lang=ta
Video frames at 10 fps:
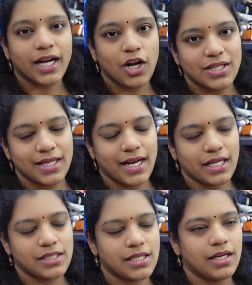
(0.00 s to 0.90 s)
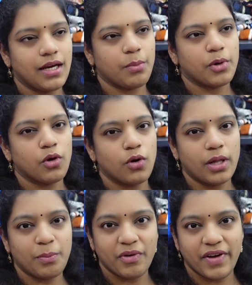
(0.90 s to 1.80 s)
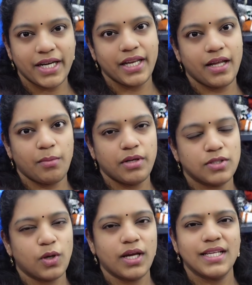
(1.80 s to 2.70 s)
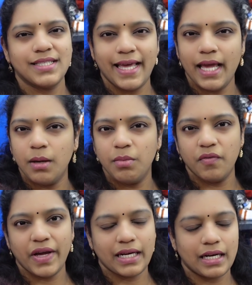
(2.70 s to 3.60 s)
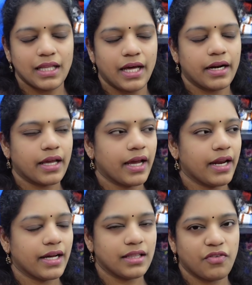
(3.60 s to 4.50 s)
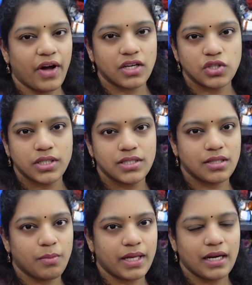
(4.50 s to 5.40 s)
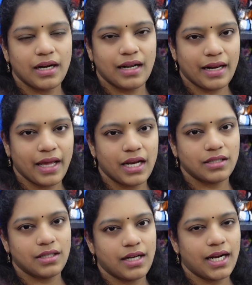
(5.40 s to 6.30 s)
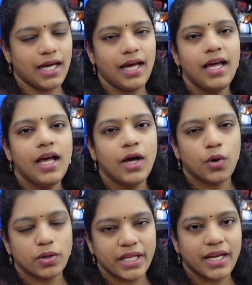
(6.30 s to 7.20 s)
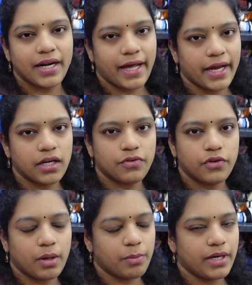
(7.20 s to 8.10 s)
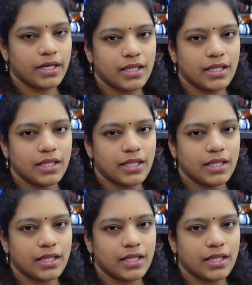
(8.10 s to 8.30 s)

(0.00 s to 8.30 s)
வெயிட் லாஸ் என்னாச்சு அப்புறம் உங்களோட இப்போ வெயிட் என்ன அப்படின்னு சொல்லுங்கள் சேம் வெயிட்டில் தான் இருக்கேன் எனக்கு இந்த ஃபங்க்ஷன்ஸ் இந்த மாதிரிலாம் நிறையா இருந்ததுனால ரொட்டீனாக டயட் ஃபுட் அப்படின்னு